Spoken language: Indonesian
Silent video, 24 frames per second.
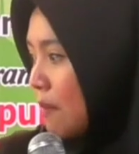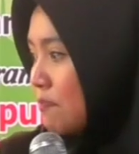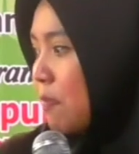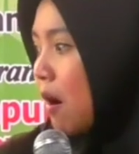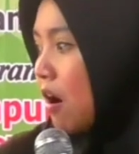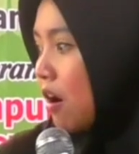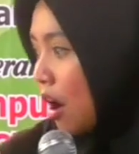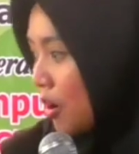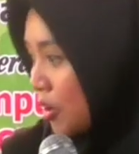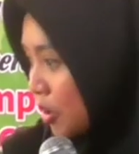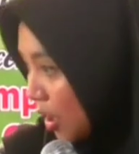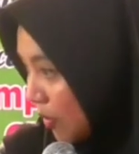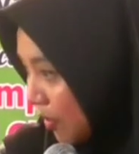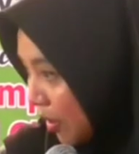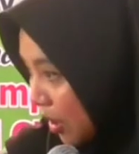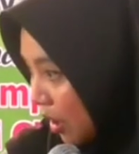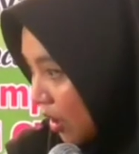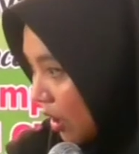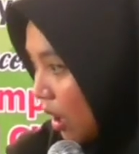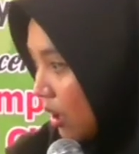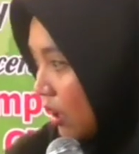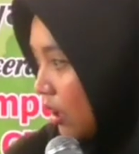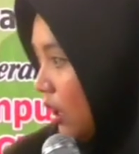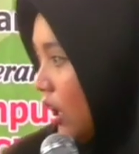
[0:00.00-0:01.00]
apalan dewek
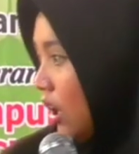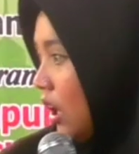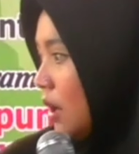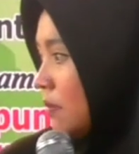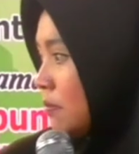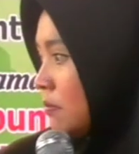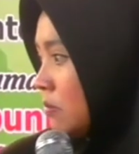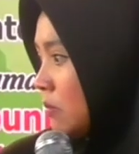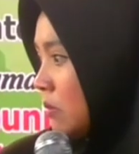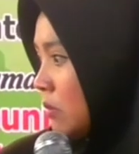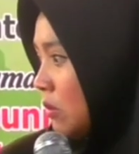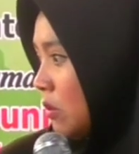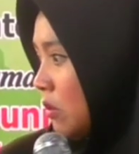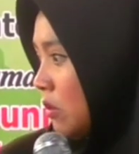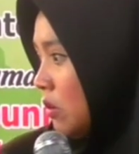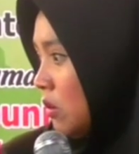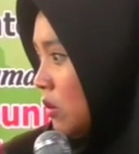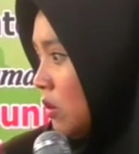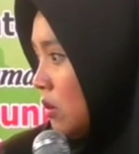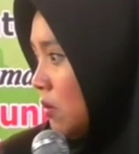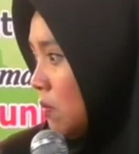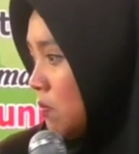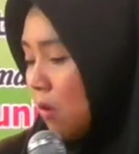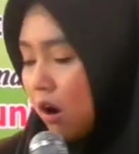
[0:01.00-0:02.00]
ora gelem
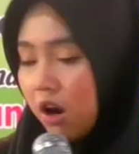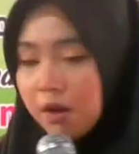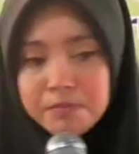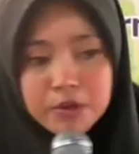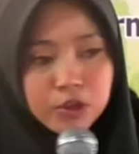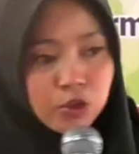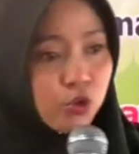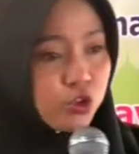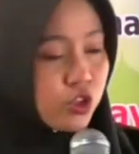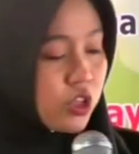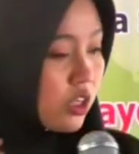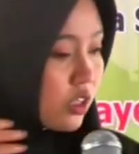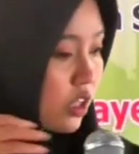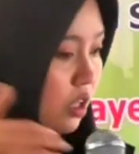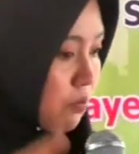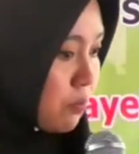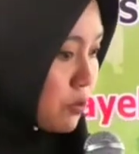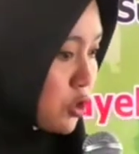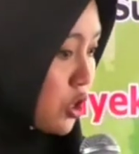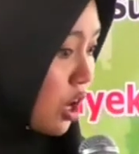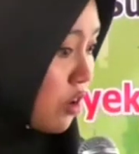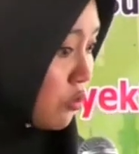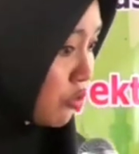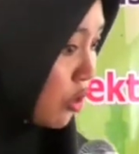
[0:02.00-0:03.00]
malah metu saking
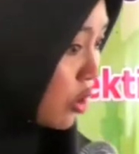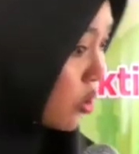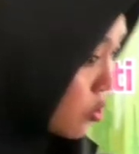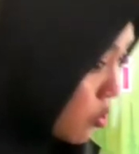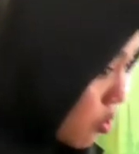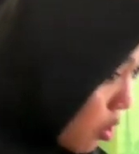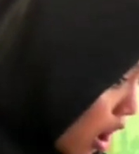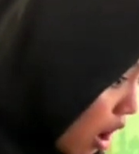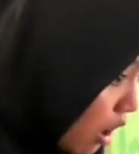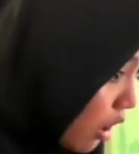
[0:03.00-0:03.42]
pesantren